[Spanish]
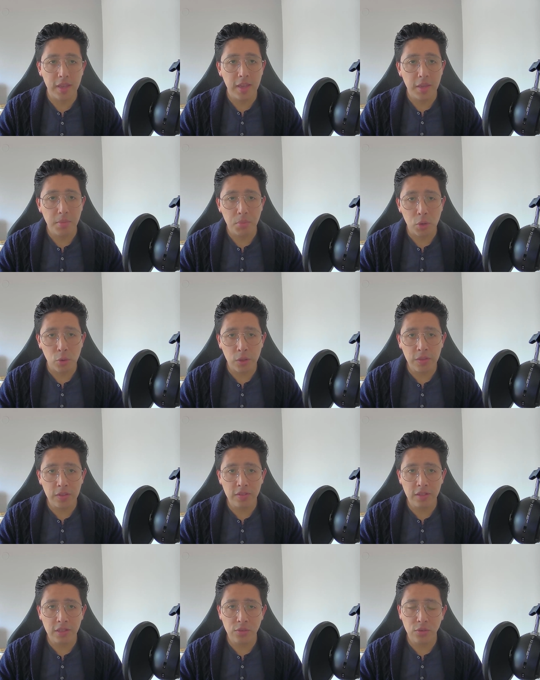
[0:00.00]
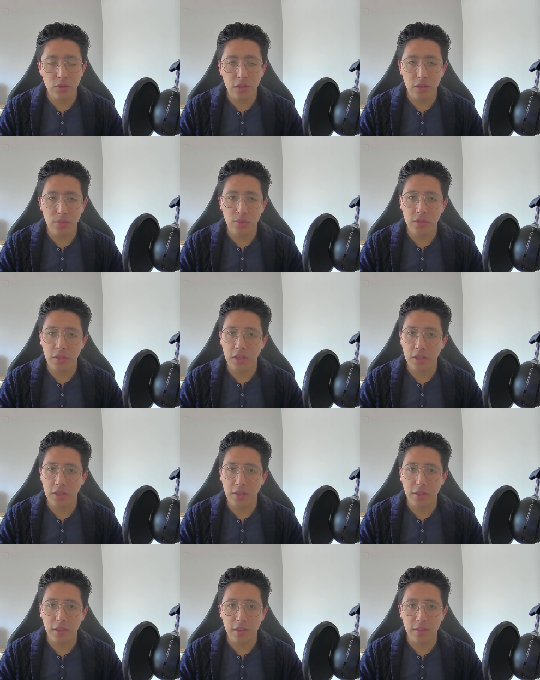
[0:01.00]
Pero antes de eso tenemos
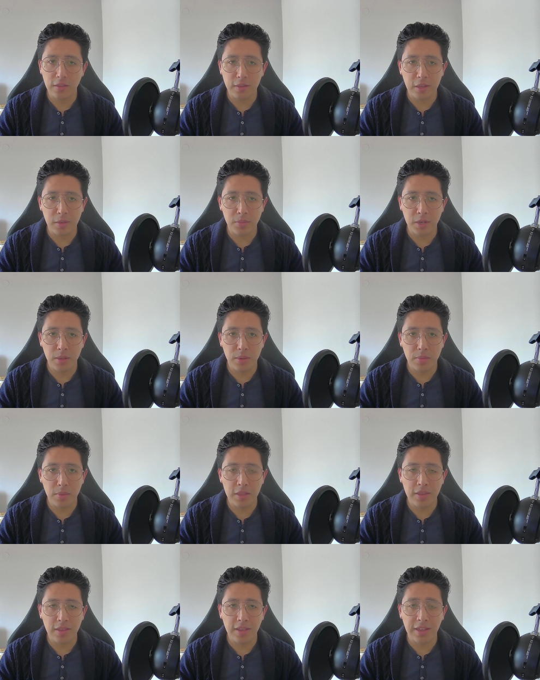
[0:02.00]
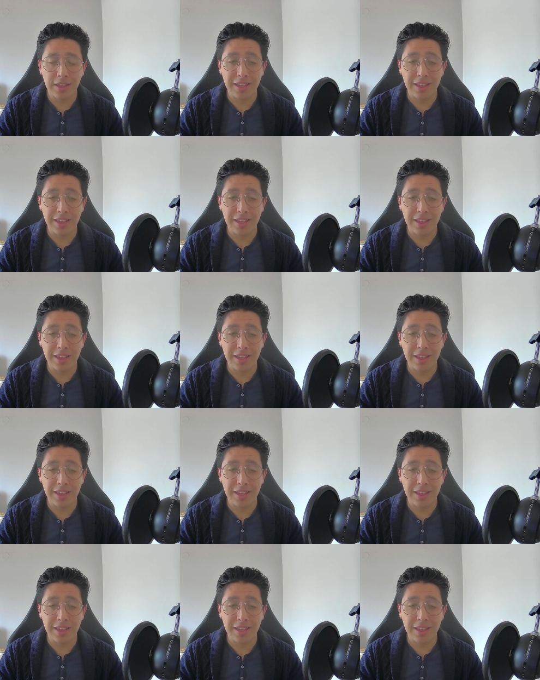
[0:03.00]
que entender brevemente qué